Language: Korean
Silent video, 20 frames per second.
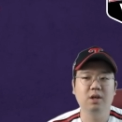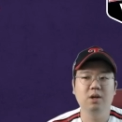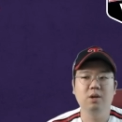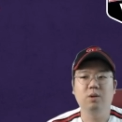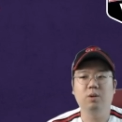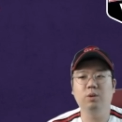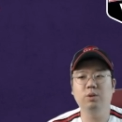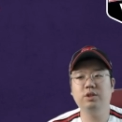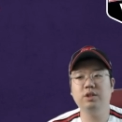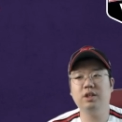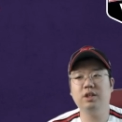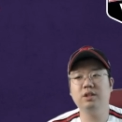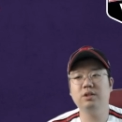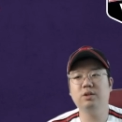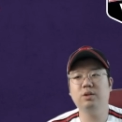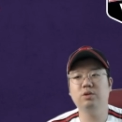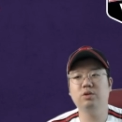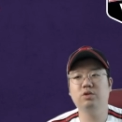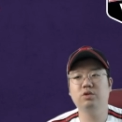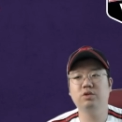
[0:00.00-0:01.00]
오지환
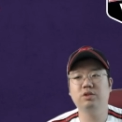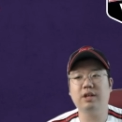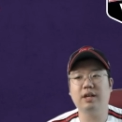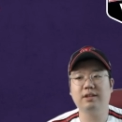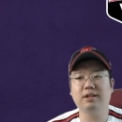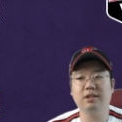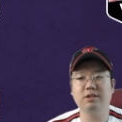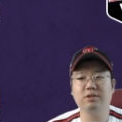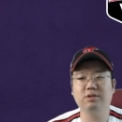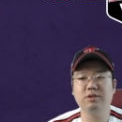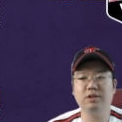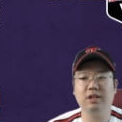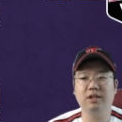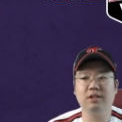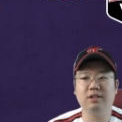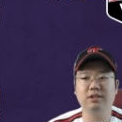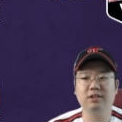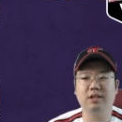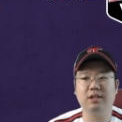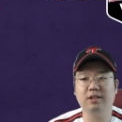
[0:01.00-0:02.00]
선수 사 타수 이
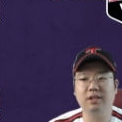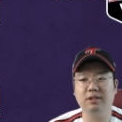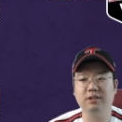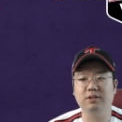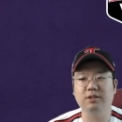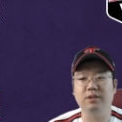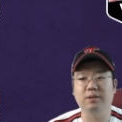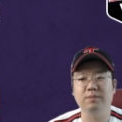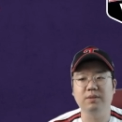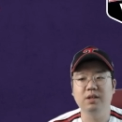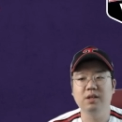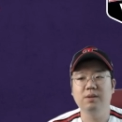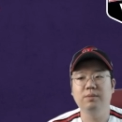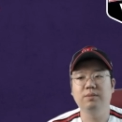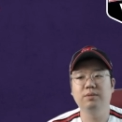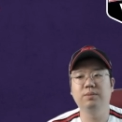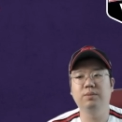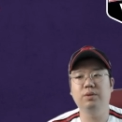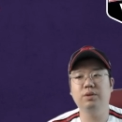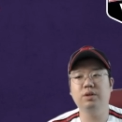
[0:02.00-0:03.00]
안타 사 타점,
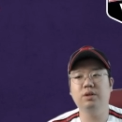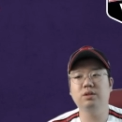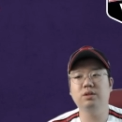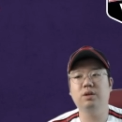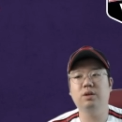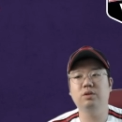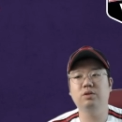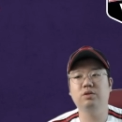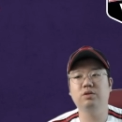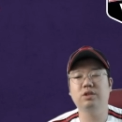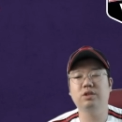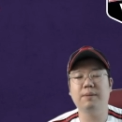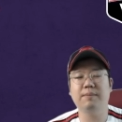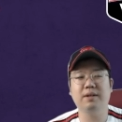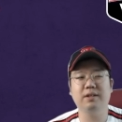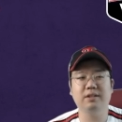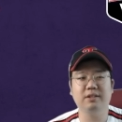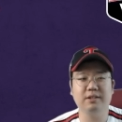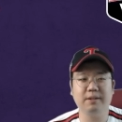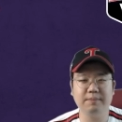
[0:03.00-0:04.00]
문 보경 선수 삼
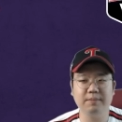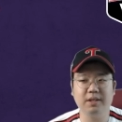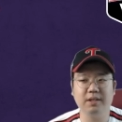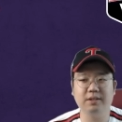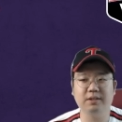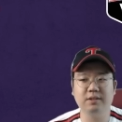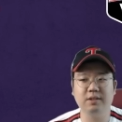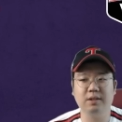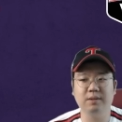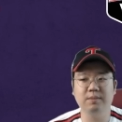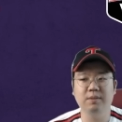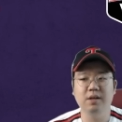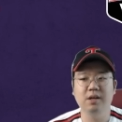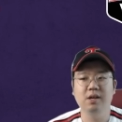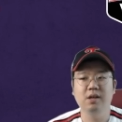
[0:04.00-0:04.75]
안타 삼 타점,